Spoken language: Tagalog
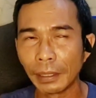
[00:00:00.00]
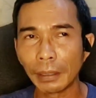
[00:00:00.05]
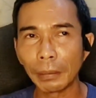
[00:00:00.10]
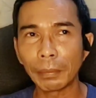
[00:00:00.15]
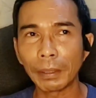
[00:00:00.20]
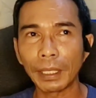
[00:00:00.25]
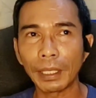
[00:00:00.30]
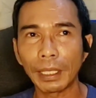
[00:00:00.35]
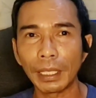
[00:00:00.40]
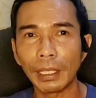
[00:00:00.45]
Di
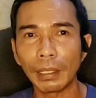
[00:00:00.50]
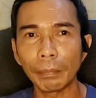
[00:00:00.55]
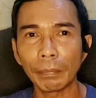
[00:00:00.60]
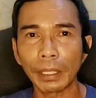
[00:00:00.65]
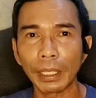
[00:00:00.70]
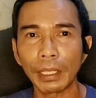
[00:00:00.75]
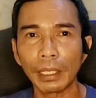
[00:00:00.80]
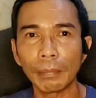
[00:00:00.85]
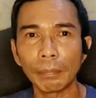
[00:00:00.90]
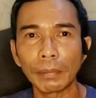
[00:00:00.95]
ba? Alam
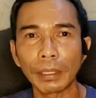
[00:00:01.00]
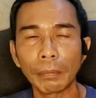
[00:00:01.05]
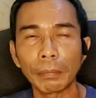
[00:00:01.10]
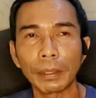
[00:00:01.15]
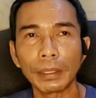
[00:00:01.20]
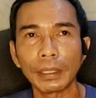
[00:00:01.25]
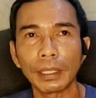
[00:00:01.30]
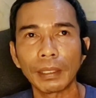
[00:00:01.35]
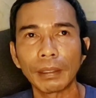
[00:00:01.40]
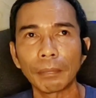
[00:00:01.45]
na alam
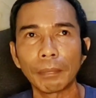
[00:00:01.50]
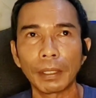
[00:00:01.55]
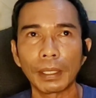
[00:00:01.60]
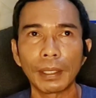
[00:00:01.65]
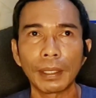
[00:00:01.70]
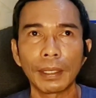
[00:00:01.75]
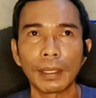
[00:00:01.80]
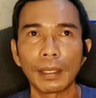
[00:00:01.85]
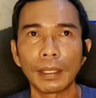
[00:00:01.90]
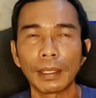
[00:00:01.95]
naman yan ng
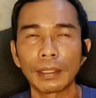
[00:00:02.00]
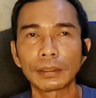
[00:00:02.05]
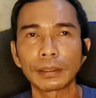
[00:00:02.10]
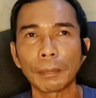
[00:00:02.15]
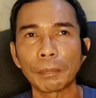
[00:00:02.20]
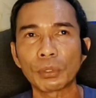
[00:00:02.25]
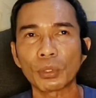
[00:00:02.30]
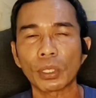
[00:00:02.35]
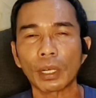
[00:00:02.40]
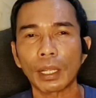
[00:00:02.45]
mga
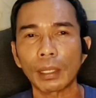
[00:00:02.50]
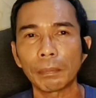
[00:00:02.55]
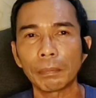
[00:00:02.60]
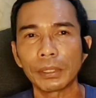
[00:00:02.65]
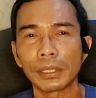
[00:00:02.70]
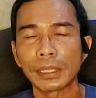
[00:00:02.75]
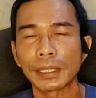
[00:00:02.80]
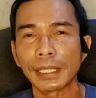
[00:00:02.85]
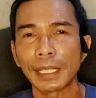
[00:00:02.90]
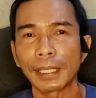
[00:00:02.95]

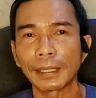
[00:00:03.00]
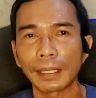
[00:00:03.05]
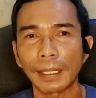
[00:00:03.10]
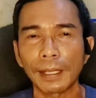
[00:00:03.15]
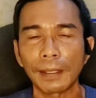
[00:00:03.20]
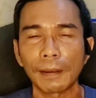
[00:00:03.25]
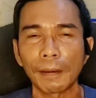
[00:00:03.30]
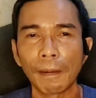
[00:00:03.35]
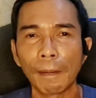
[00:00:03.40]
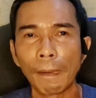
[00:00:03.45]
subscribers
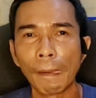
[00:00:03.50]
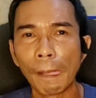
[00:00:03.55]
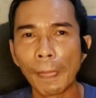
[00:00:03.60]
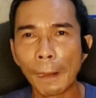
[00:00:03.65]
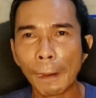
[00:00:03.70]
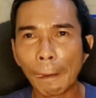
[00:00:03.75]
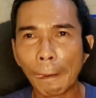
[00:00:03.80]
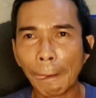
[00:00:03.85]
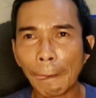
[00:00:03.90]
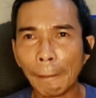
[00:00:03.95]
natin
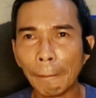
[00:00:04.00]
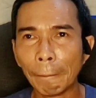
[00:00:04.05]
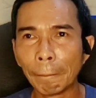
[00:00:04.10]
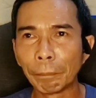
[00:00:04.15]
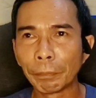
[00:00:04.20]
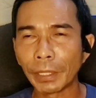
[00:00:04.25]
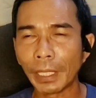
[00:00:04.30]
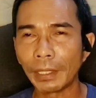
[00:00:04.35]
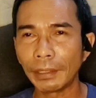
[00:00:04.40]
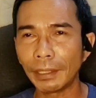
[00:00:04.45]

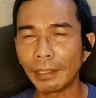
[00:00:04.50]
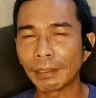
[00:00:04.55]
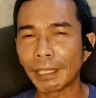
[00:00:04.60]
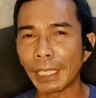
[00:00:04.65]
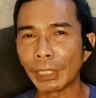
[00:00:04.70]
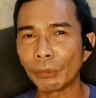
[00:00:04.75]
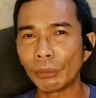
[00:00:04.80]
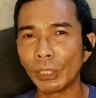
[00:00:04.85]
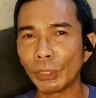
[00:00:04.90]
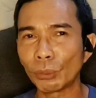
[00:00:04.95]
na hindi
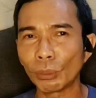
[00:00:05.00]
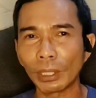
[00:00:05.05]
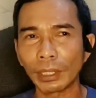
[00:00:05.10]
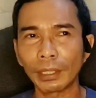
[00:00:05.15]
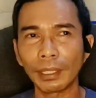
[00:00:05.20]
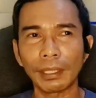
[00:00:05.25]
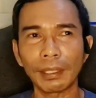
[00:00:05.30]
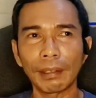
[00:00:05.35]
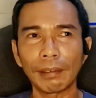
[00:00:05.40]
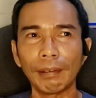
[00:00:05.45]
tayo dito
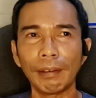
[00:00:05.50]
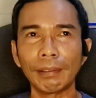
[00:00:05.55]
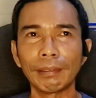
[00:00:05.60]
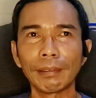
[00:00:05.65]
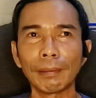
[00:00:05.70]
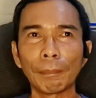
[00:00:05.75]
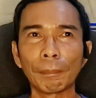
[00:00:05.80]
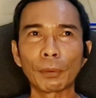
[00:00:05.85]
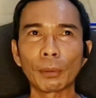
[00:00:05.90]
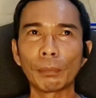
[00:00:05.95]
nag-create
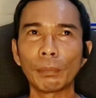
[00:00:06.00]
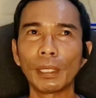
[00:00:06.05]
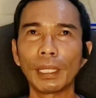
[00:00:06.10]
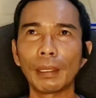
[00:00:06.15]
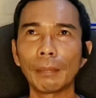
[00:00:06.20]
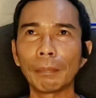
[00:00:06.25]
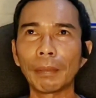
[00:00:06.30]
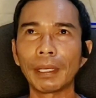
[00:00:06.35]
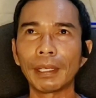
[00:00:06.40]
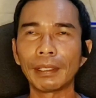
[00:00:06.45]
ng
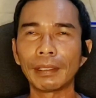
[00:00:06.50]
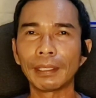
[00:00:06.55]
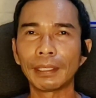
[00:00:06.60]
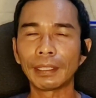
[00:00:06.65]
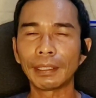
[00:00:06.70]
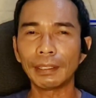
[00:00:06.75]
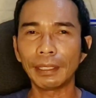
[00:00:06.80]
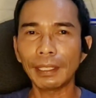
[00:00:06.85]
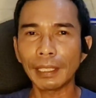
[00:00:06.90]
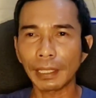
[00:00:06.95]
problema.
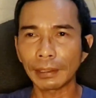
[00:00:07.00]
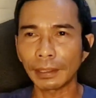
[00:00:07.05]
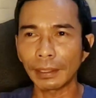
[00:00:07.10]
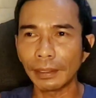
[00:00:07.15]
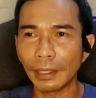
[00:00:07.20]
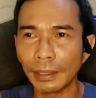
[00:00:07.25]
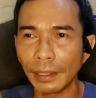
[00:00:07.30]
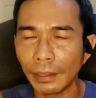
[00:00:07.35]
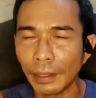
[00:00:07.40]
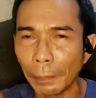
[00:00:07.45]
Hindi
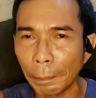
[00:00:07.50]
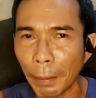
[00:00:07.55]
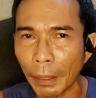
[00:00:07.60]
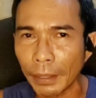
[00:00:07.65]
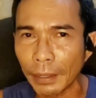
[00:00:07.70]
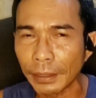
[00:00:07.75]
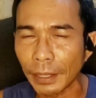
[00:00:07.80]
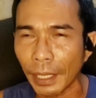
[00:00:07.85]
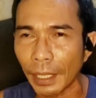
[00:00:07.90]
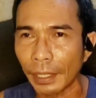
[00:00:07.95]
natin
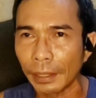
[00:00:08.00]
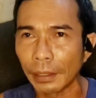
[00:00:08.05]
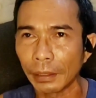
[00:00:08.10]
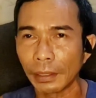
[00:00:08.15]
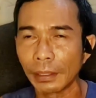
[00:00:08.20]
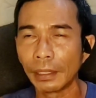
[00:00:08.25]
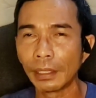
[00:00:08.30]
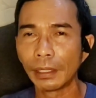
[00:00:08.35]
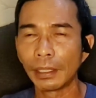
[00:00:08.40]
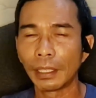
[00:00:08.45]
dinidefine saan
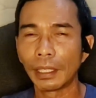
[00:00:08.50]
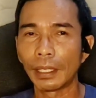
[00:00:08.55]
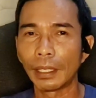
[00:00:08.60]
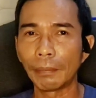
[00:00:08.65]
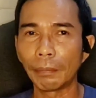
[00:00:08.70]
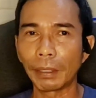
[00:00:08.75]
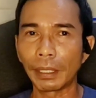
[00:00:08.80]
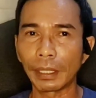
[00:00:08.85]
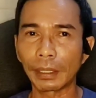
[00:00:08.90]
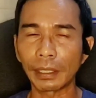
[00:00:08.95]

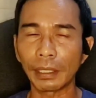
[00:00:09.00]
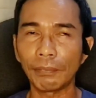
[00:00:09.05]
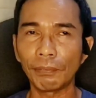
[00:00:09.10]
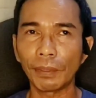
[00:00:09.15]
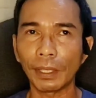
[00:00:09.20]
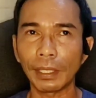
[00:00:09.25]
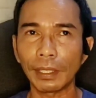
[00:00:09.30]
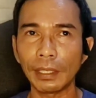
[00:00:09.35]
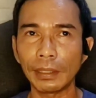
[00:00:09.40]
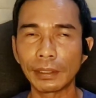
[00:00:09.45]
ang mga
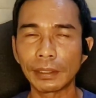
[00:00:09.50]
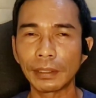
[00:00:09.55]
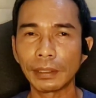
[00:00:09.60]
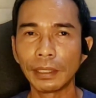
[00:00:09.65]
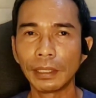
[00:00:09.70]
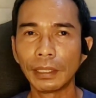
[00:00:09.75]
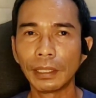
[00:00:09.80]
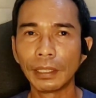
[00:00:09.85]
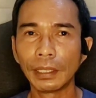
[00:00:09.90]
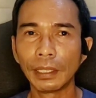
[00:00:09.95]
referees
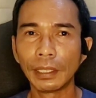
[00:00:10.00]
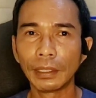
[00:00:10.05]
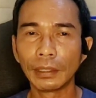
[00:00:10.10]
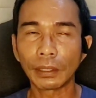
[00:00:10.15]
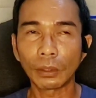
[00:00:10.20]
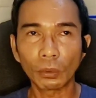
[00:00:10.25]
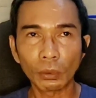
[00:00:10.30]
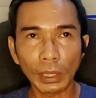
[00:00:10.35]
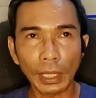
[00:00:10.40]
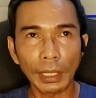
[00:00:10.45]

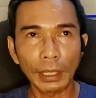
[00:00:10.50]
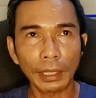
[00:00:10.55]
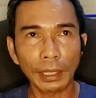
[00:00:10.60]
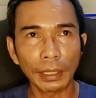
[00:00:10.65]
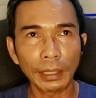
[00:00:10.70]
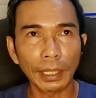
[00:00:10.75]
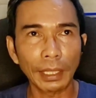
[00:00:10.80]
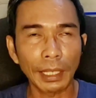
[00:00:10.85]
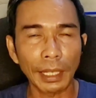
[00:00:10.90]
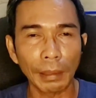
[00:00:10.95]
na kung
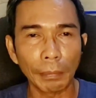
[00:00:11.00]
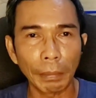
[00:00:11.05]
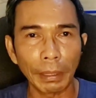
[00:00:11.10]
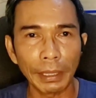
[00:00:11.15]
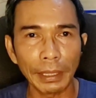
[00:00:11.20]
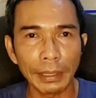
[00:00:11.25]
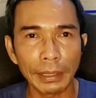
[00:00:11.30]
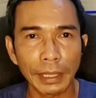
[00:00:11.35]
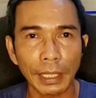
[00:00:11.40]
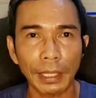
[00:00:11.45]
talagang
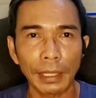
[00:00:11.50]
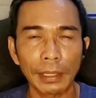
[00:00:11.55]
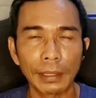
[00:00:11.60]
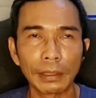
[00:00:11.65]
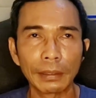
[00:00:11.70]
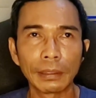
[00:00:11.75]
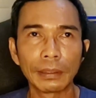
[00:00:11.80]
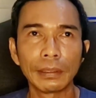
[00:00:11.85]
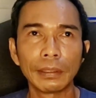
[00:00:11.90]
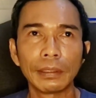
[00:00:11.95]
nagkamali siya.
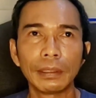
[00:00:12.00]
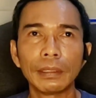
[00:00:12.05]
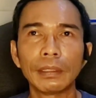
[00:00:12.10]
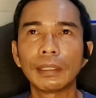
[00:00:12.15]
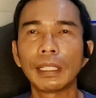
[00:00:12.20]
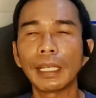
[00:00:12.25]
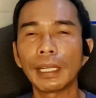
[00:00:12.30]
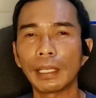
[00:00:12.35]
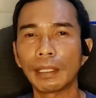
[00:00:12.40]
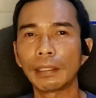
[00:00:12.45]

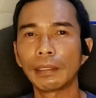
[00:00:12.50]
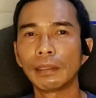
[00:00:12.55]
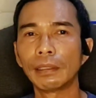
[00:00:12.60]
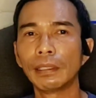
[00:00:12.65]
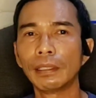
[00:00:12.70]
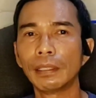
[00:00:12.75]
Hindi.